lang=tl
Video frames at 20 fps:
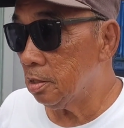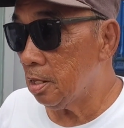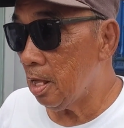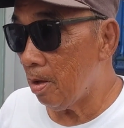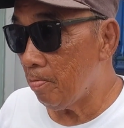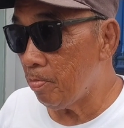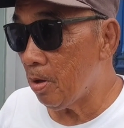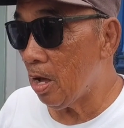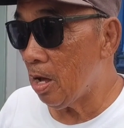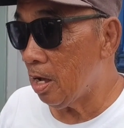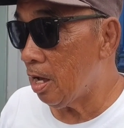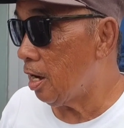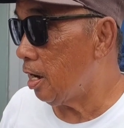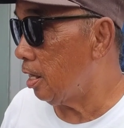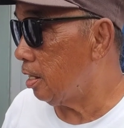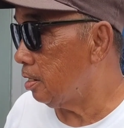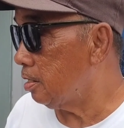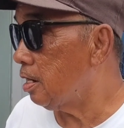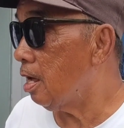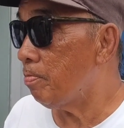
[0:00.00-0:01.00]

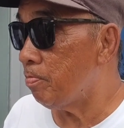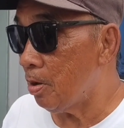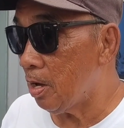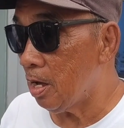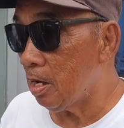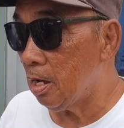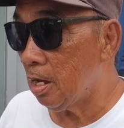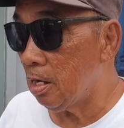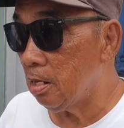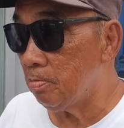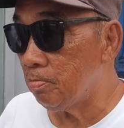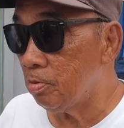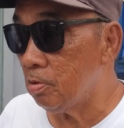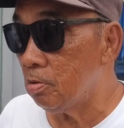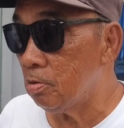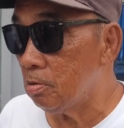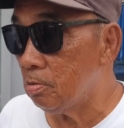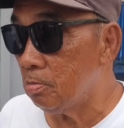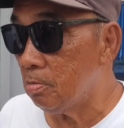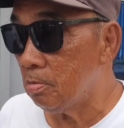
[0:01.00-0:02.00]
Napakagaling, napakagaling po.
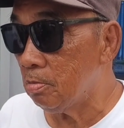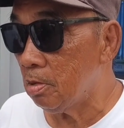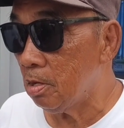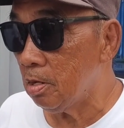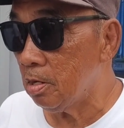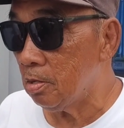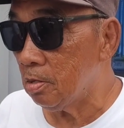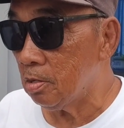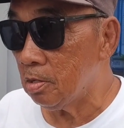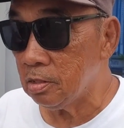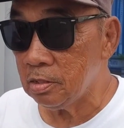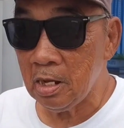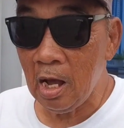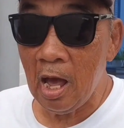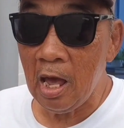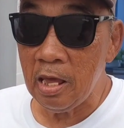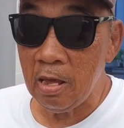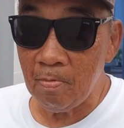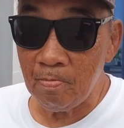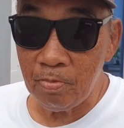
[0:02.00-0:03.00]

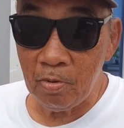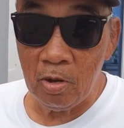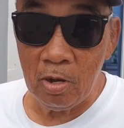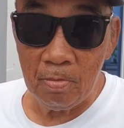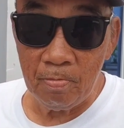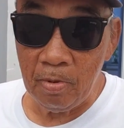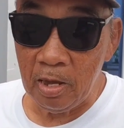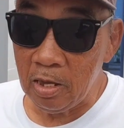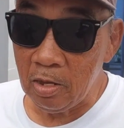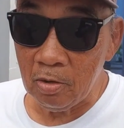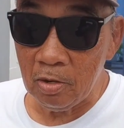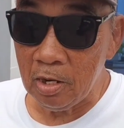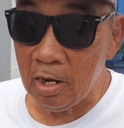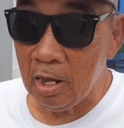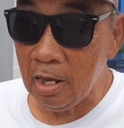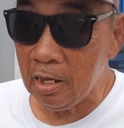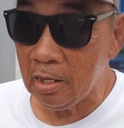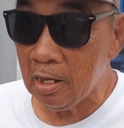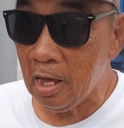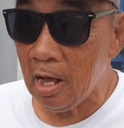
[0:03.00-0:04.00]
Saka yan po ang mayor na
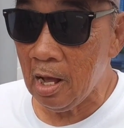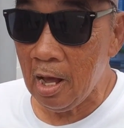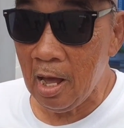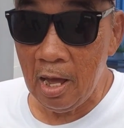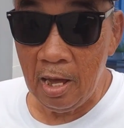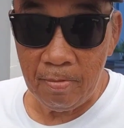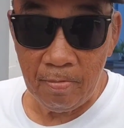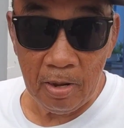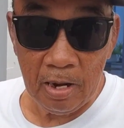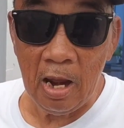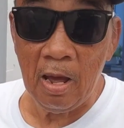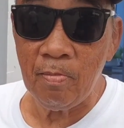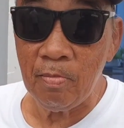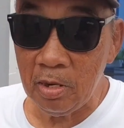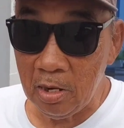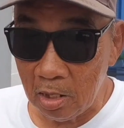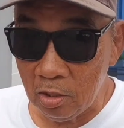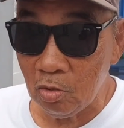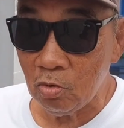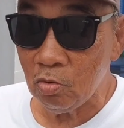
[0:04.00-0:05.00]
ika nga ay
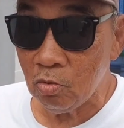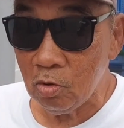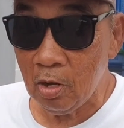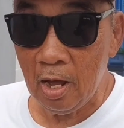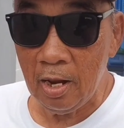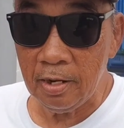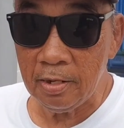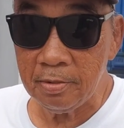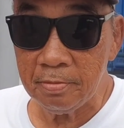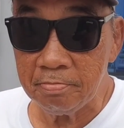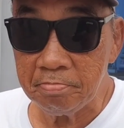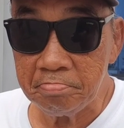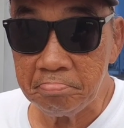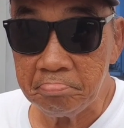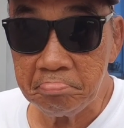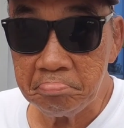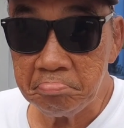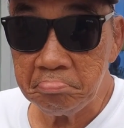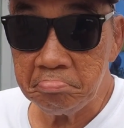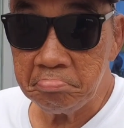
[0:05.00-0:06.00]
marami natulungan.
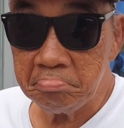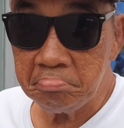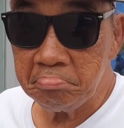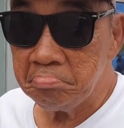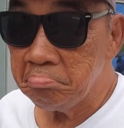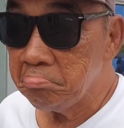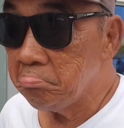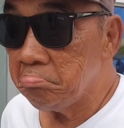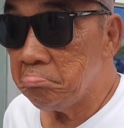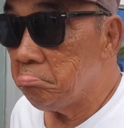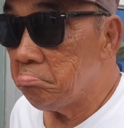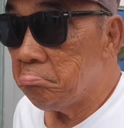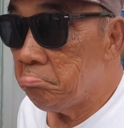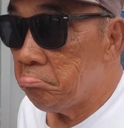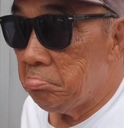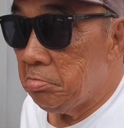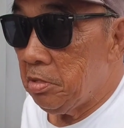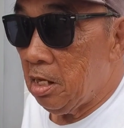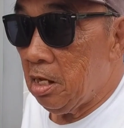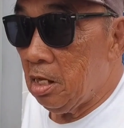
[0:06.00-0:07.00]
Apo.
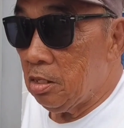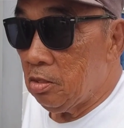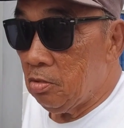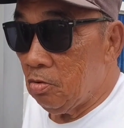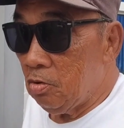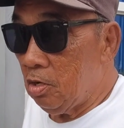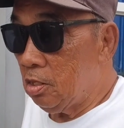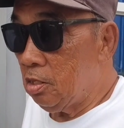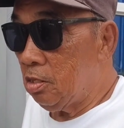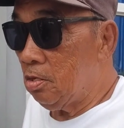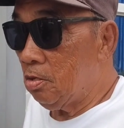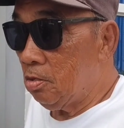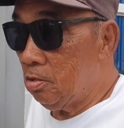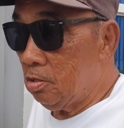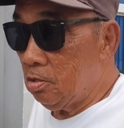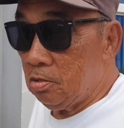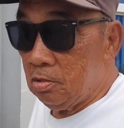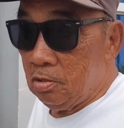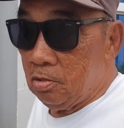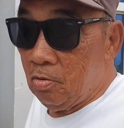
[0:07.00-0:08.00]
Hindi po.
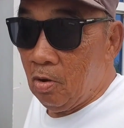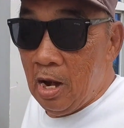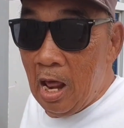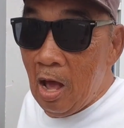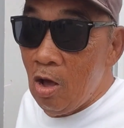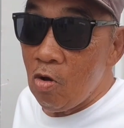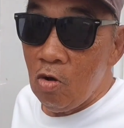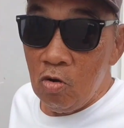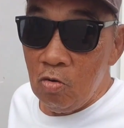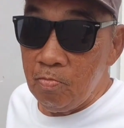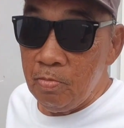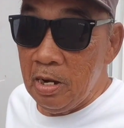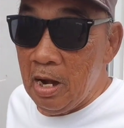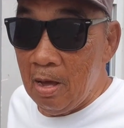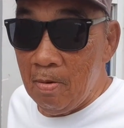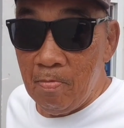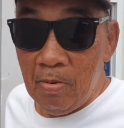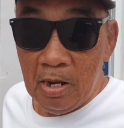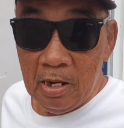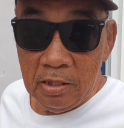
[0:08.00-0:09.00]
Wala ho kung
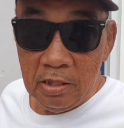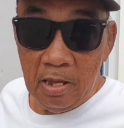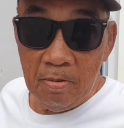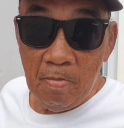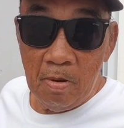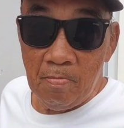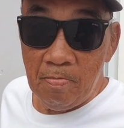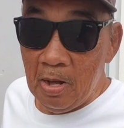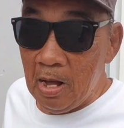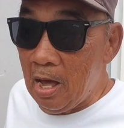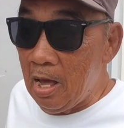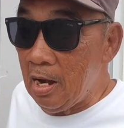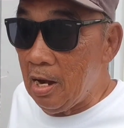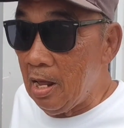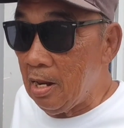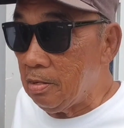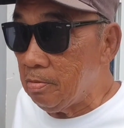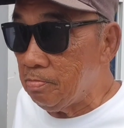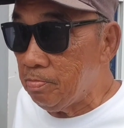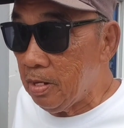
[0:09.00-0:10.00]
binabanggit na ibang
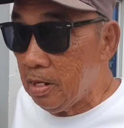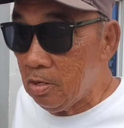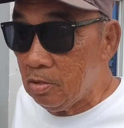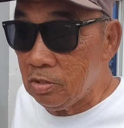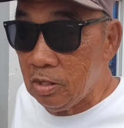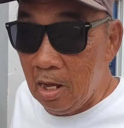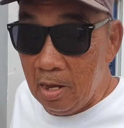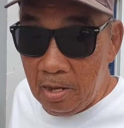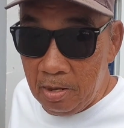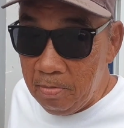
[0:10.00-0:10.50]
pangalan. Pero sa